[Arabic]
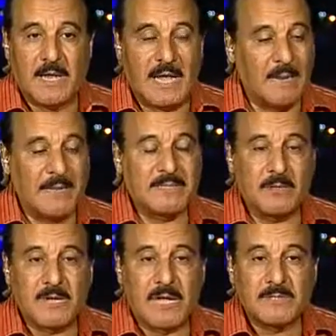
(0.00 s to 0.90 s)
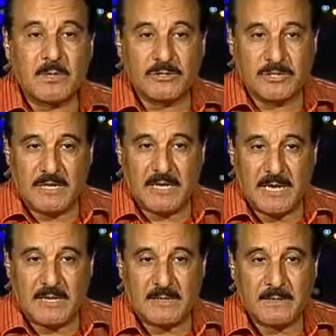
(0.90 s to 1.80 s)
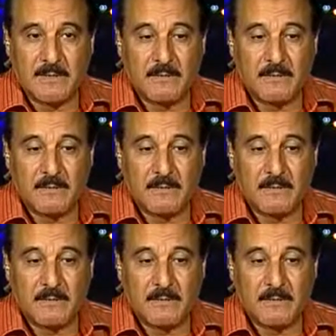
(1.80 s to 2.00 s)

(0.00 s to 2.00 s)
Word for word: انا بعد ثوره 25 يناير